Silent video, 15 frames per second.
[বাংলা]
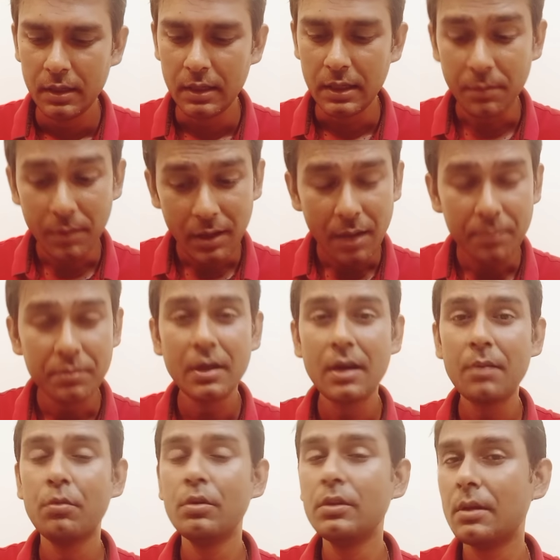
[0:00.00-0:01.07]
এবার আপনারা
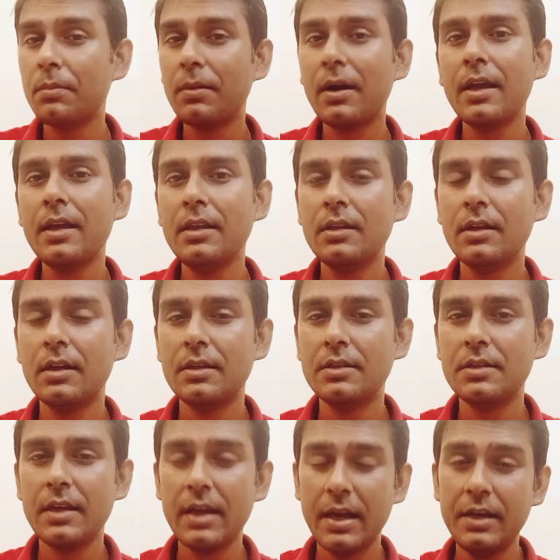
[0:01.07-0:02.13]
বলতে পারেন
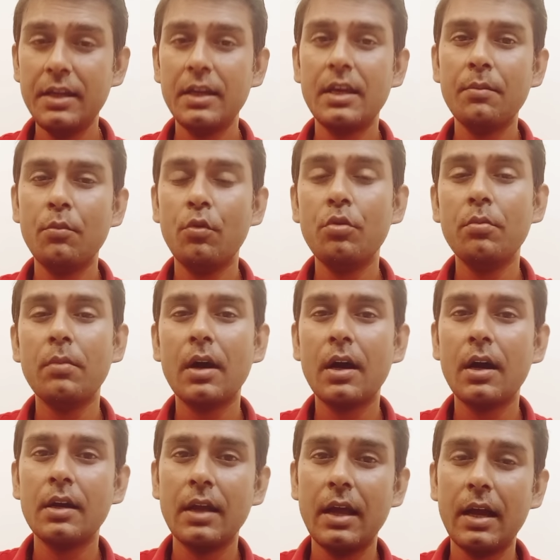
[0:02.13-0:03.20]
যে এটিকে
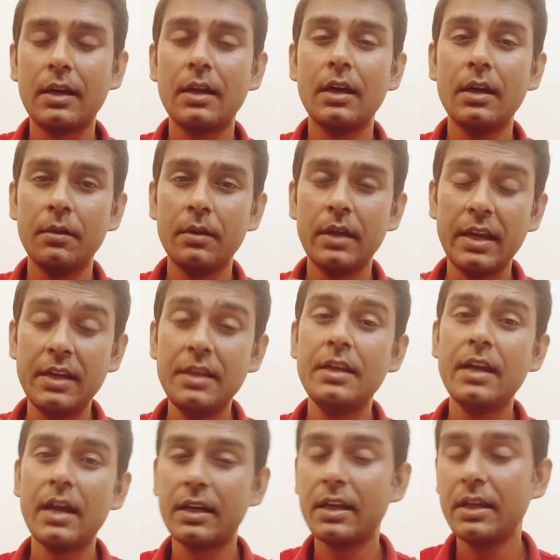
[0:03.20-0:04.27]
মোহনবাগান একটা এটিকে
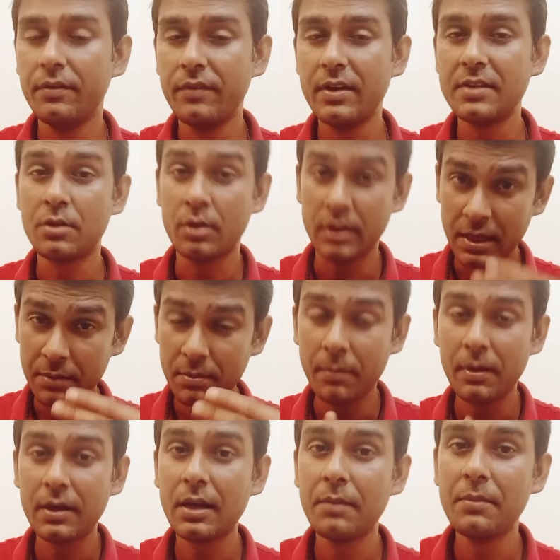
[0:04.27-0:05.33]
একটা ইনভেস্টার এই
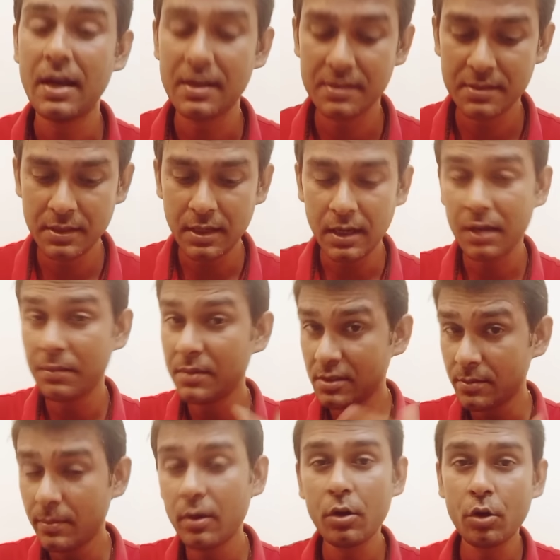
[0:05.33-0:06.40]
ব্যাপারটা আমি আসছি তার আগে আমি
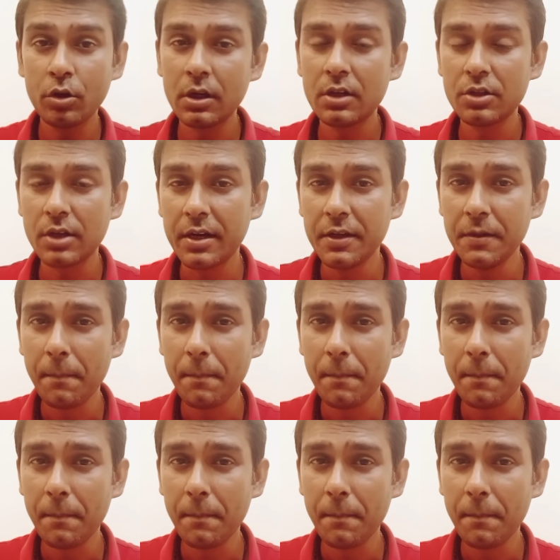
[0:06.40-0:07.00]
ইস্টবেঙ্গল কথাটা সারি